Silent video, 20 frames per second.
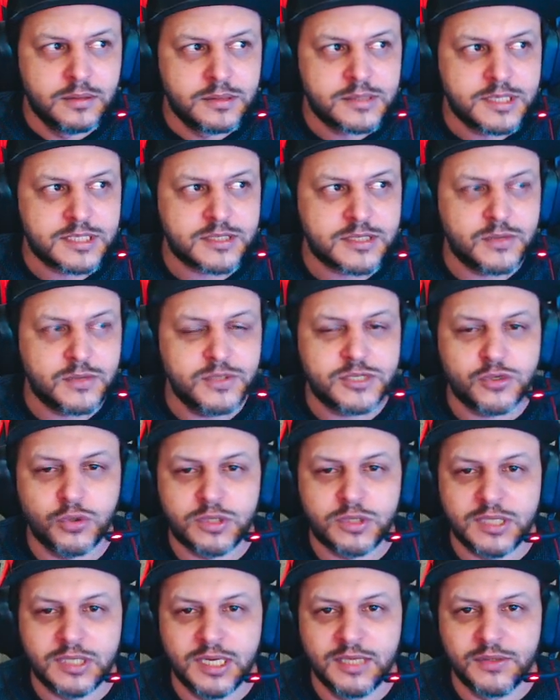Vocês estão
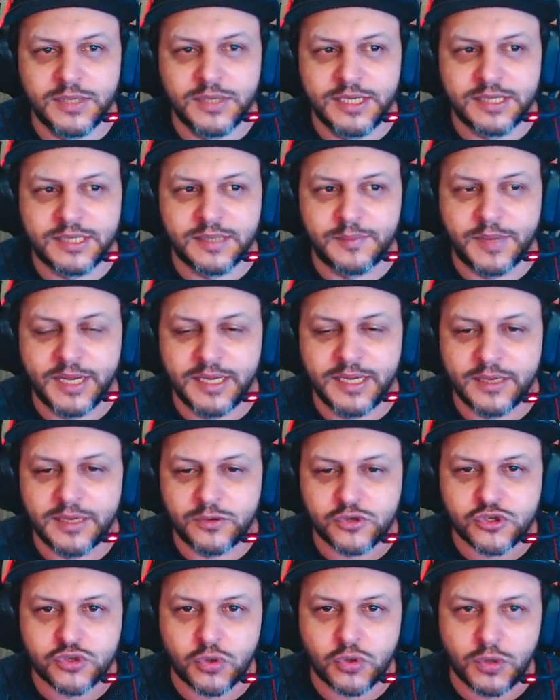escutando aí também, né?
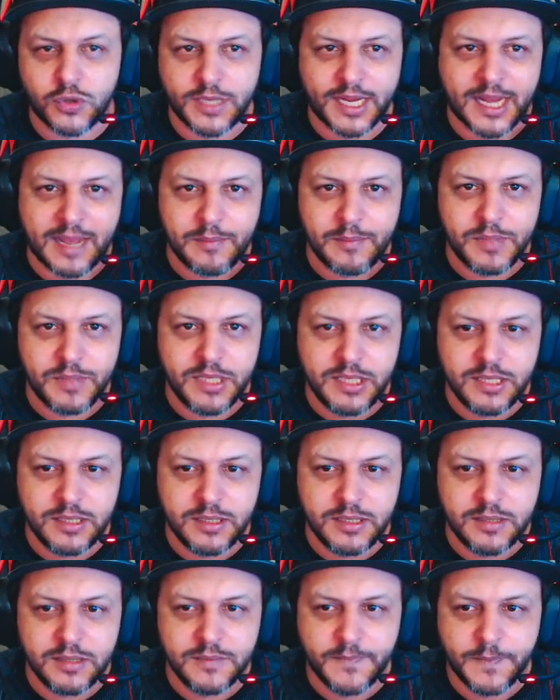O som na
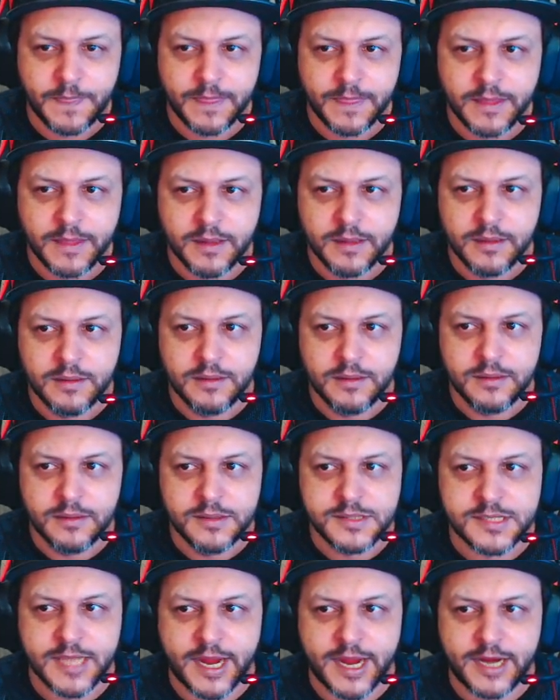cabine,
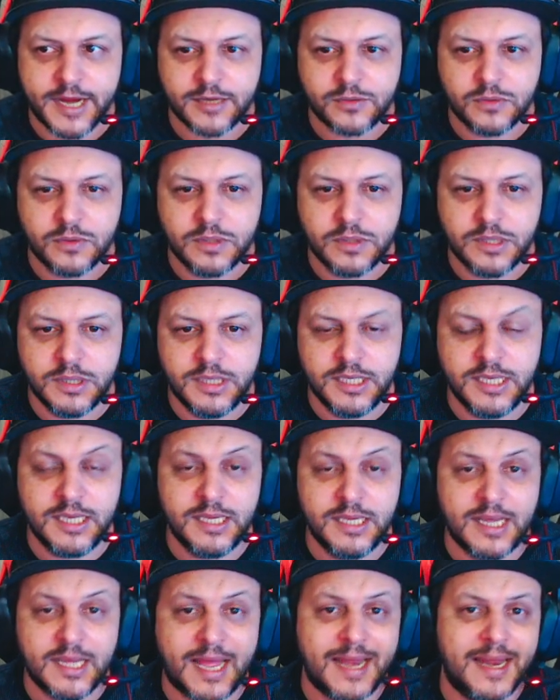certo?
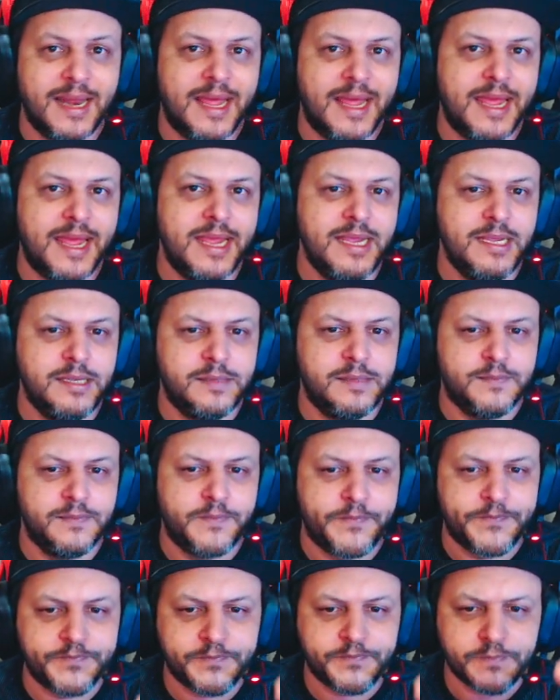E além
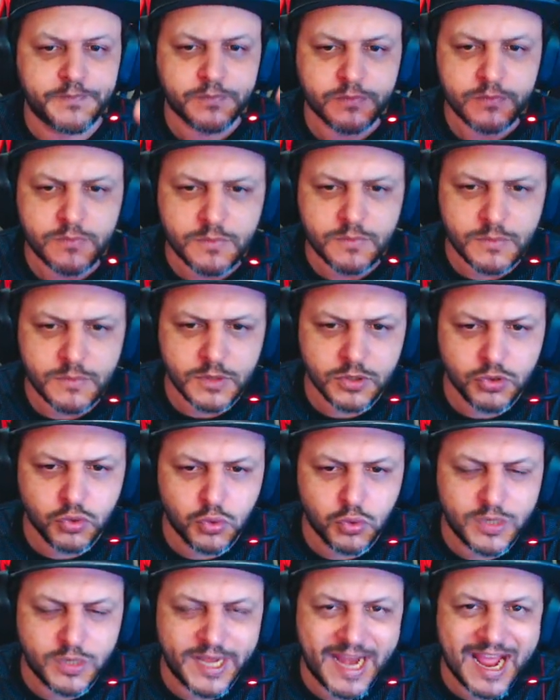
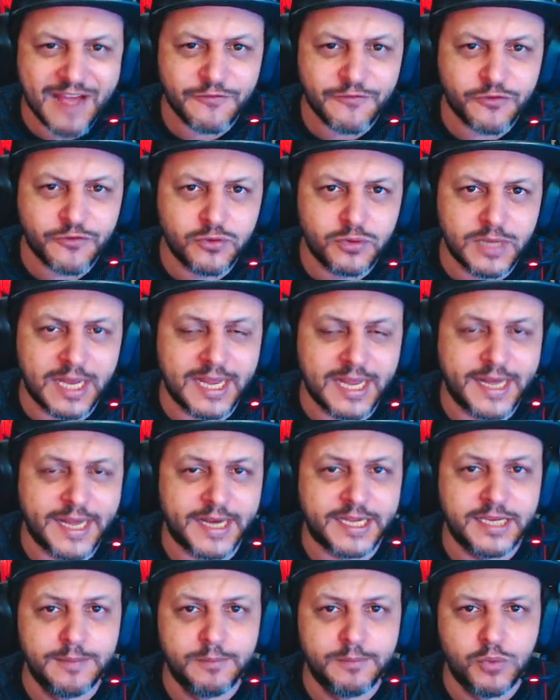do gráfico,
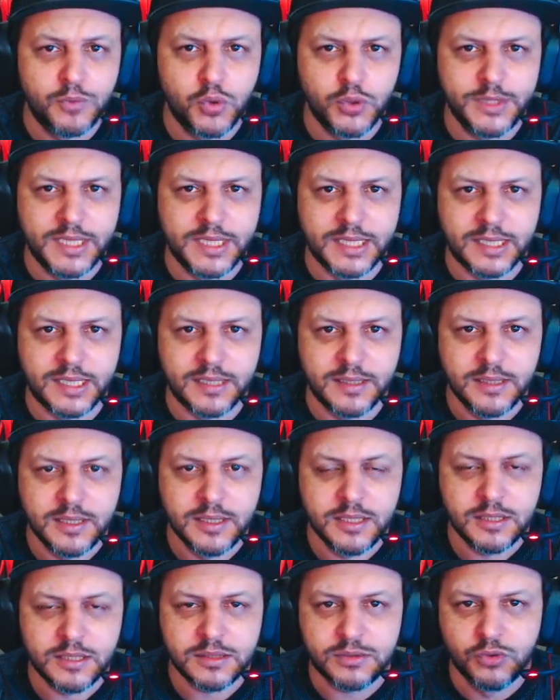galera, que muda
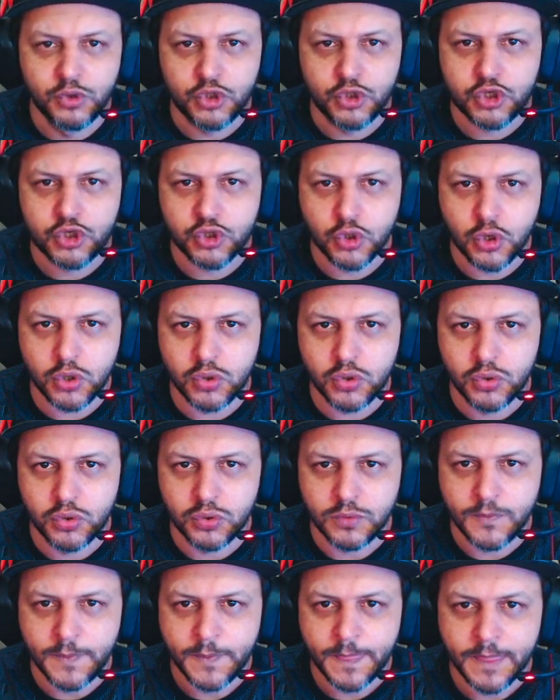no jogo,
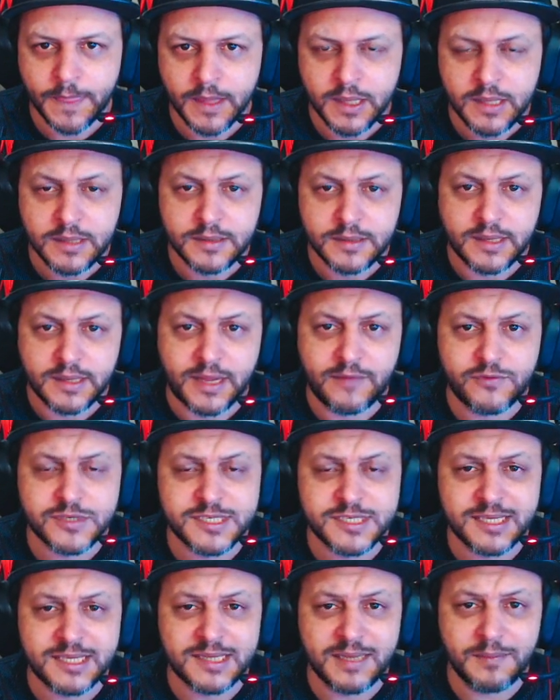né?
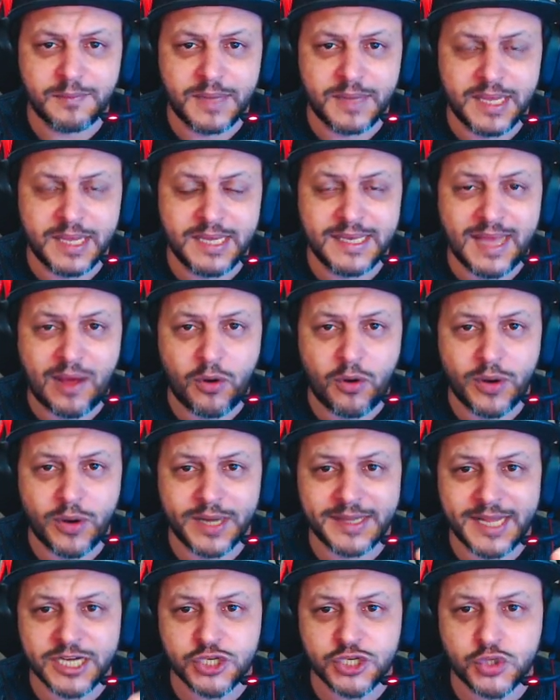Você também, na
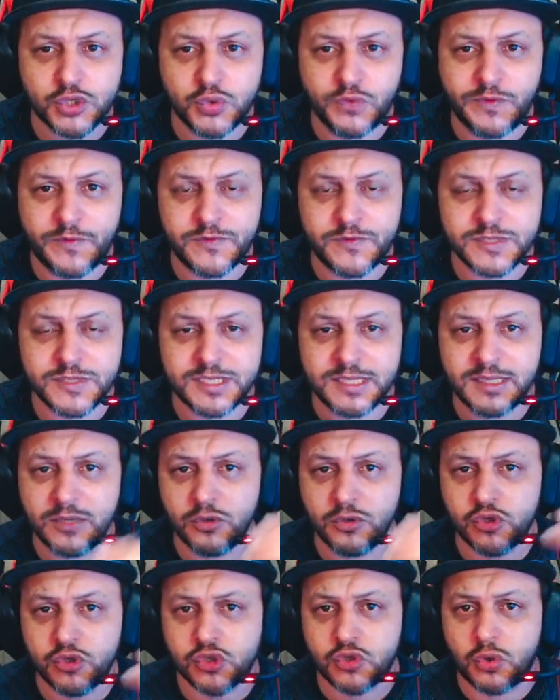hora da chuva, você
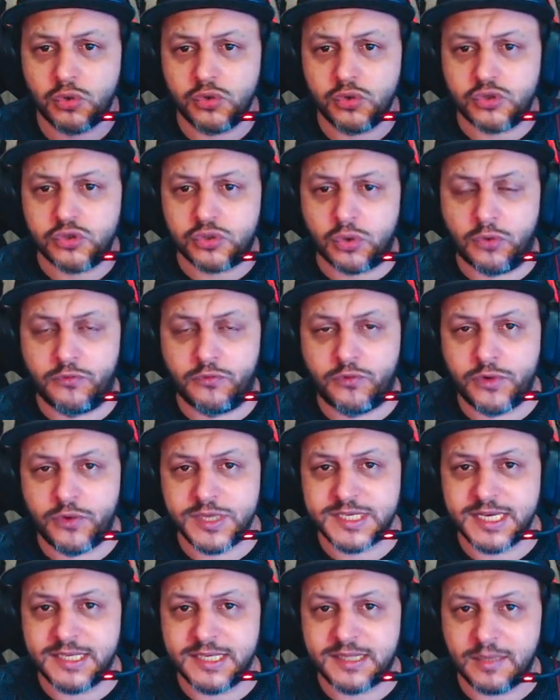tem o som dos
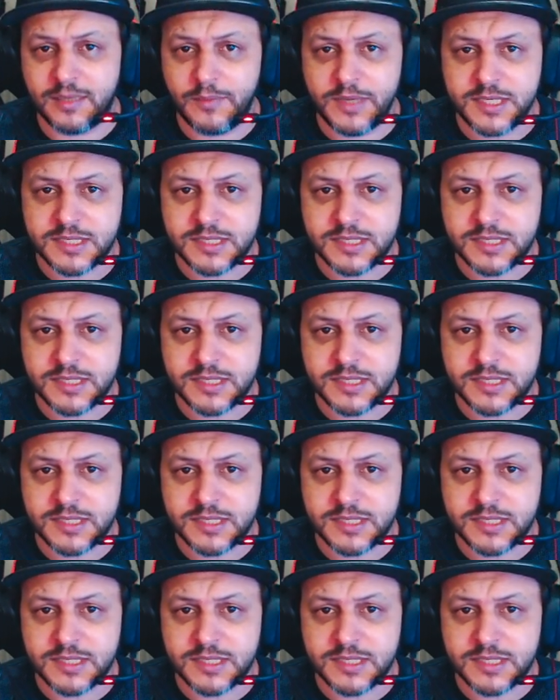trovões aí que também